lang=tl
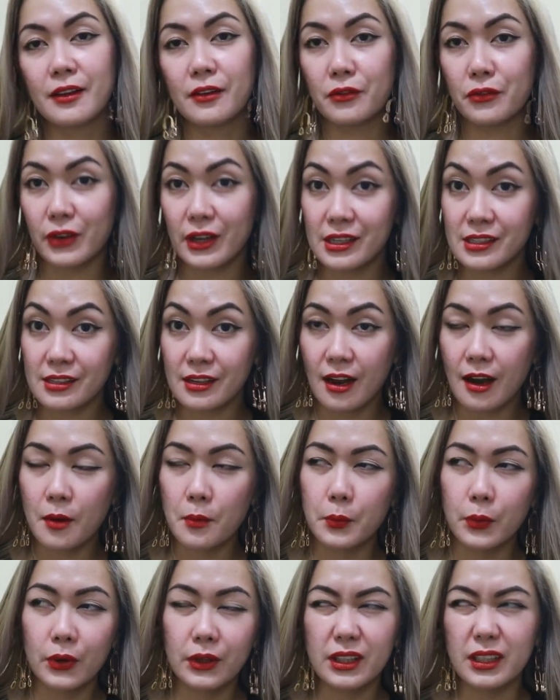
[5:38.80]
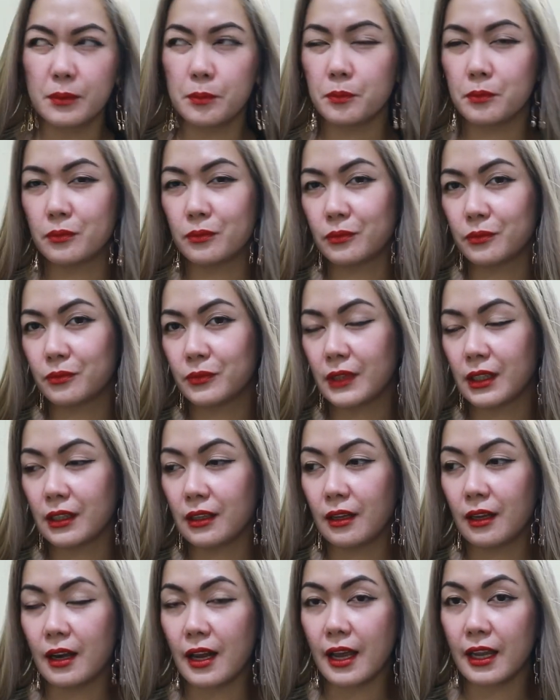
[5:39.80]
for example, nag
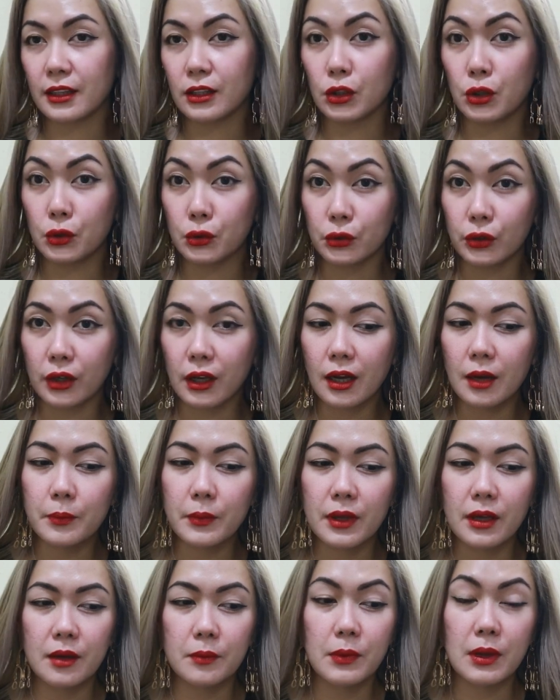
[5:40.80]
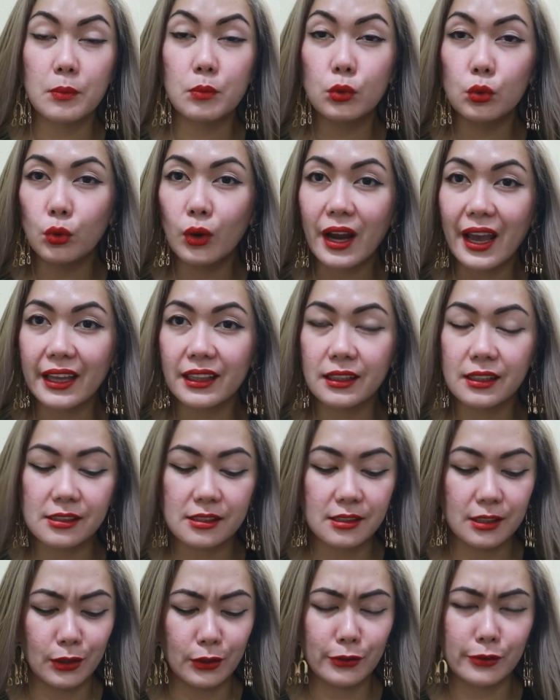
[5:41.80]
nagla-light cure kami. May blue light
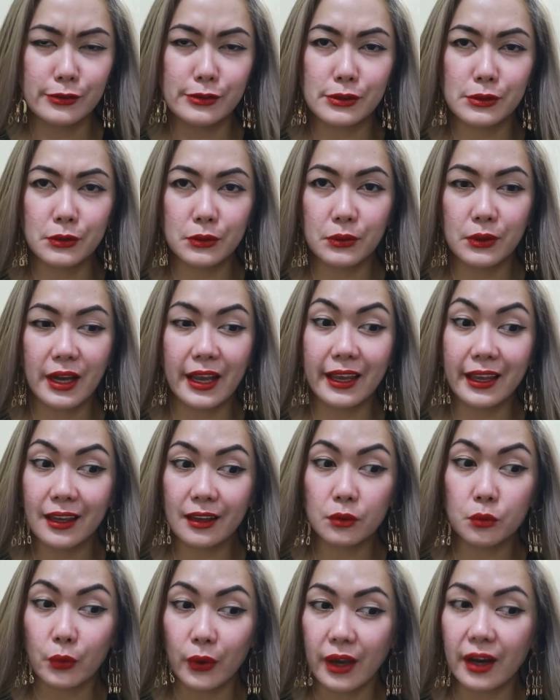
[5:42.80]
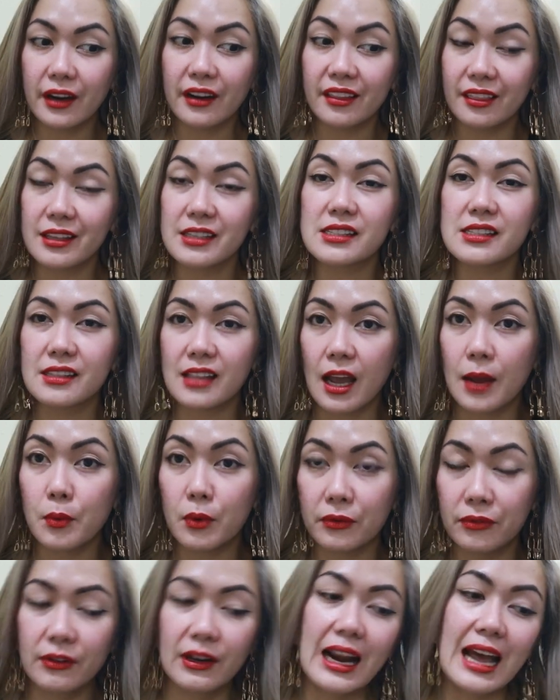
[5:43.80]
kasi yon So, I can wear this type
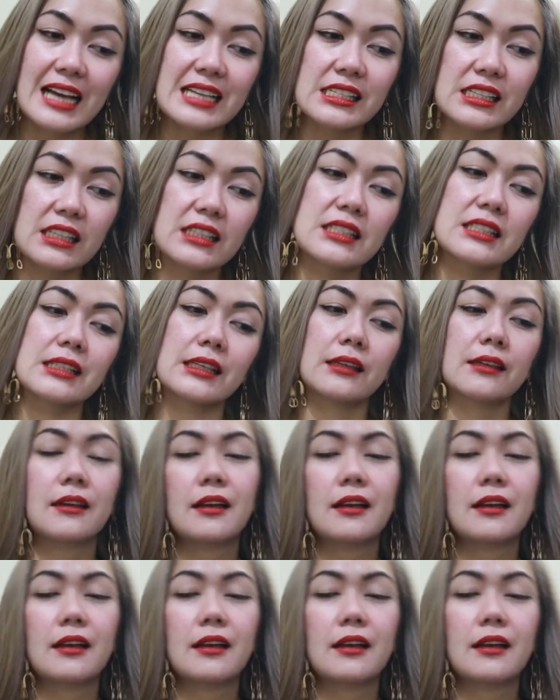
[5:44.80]
of glasses.